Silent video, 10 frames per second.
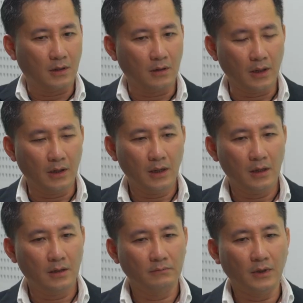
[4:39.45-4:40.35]
có lẽ
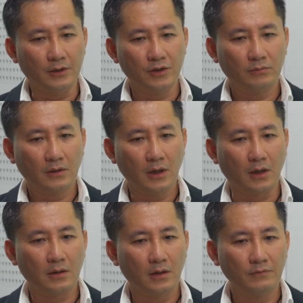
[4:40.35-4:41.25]
là ở trong tất cả
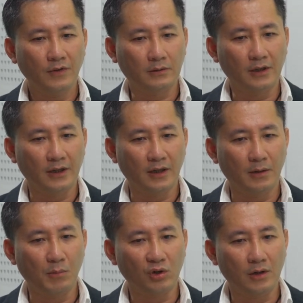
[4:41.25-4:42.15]
các lĩnh vực thì à,
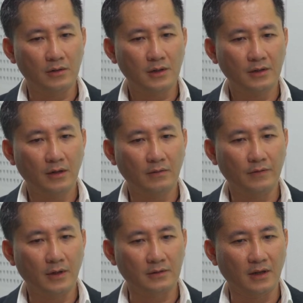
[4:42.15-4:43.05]
mọi người nói rất nhiều về
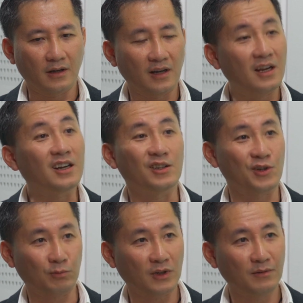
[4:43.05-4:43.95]
việc rằng khách hàng là
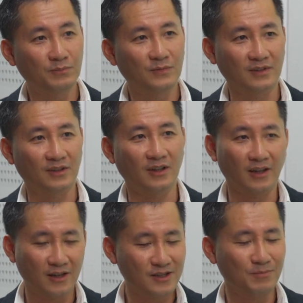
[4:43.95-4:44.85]
trọng tâm gọi là
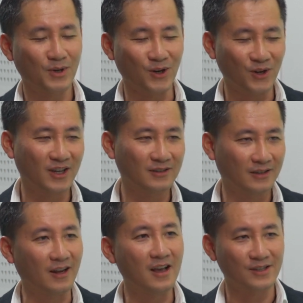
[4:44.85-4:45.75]
customer
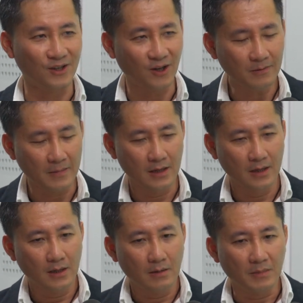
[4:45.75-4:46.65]
oriented hay gì đó
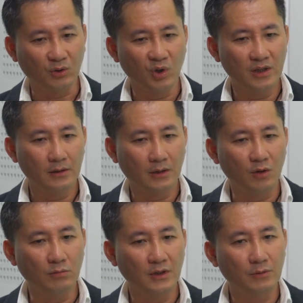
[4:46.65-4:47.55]
mà tuy nhiên thì
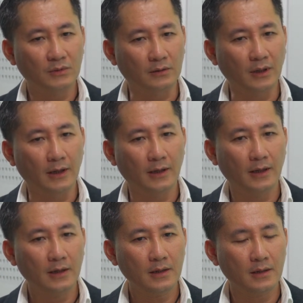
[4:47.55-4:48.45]
đúng là trong thực
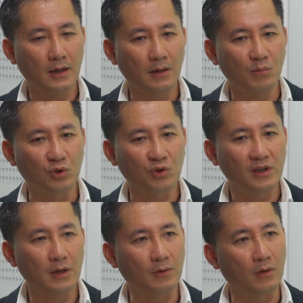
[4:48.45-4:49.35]
tế à, một doanh
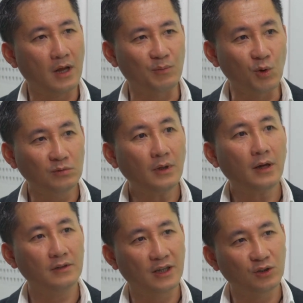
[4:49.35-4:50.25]
nghiệp có làm đúng
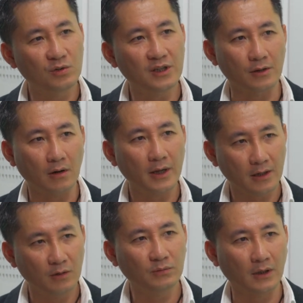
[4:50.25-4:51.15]
theo những cái tôn chỉ đó hay
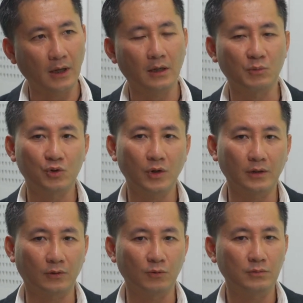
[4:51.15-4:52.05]
không thì lại là một
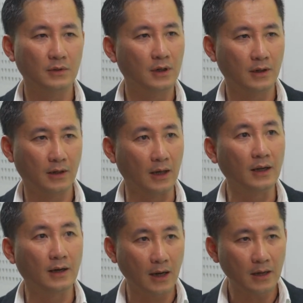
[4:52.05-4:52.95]
chuyện cũng à, khá
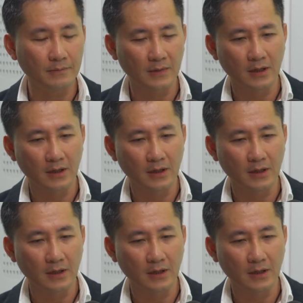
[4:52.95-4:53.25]
là khác